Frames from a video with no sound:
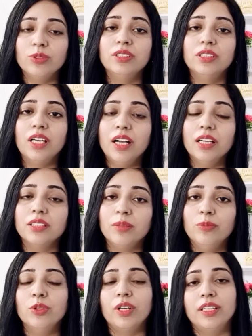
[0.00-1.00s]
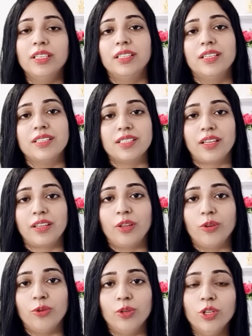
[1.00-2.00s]
दाग धब्बों रहित कर सकते
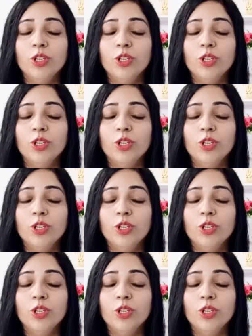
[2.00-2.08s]
हो